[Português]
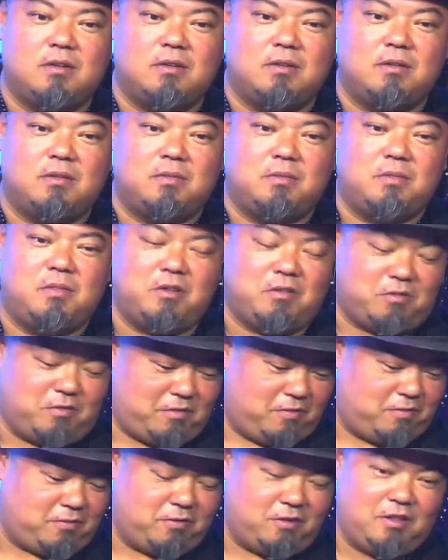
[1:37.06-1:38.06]
Meu,
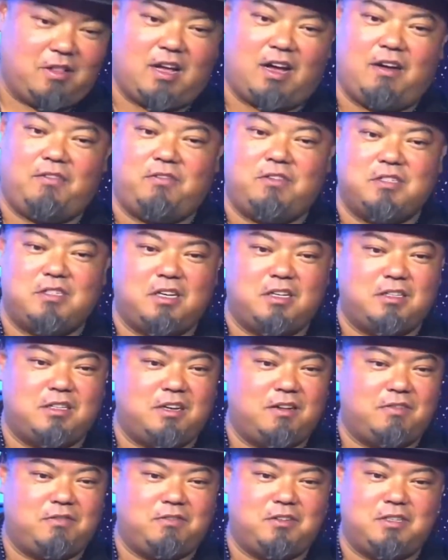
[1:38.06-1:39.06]
fui lá, fiz a
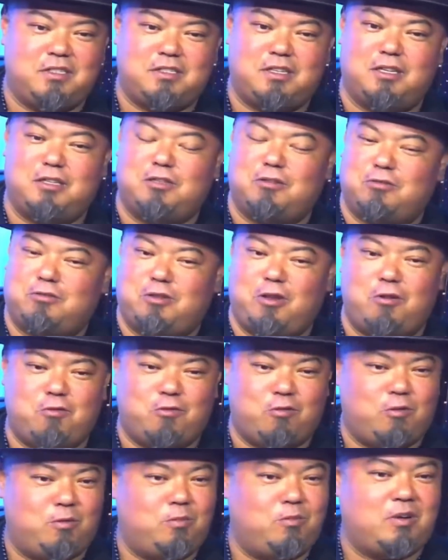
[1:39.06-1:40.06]
entrevista, não sei
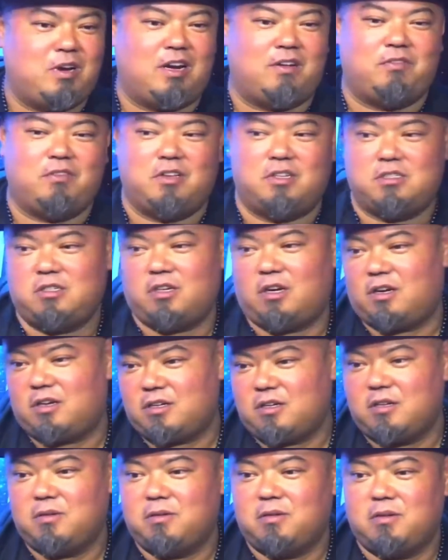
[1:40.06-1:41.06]
como, o cara falou assim: ó,
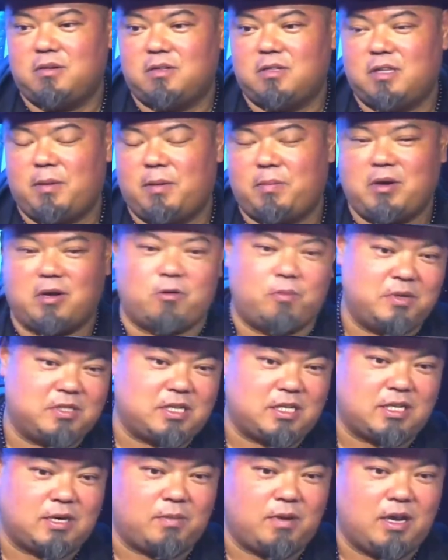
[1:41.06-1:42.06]
dá para começar a
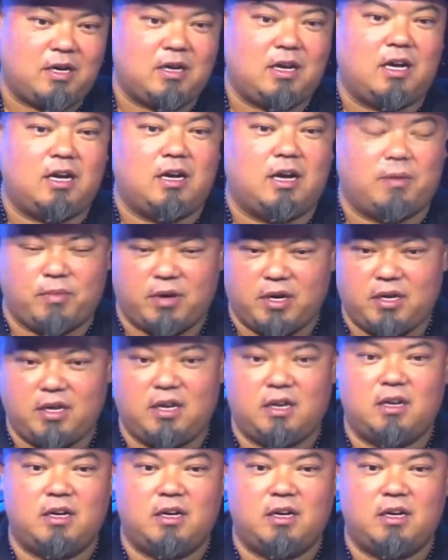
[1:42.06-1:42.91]
trabalhar amanhã?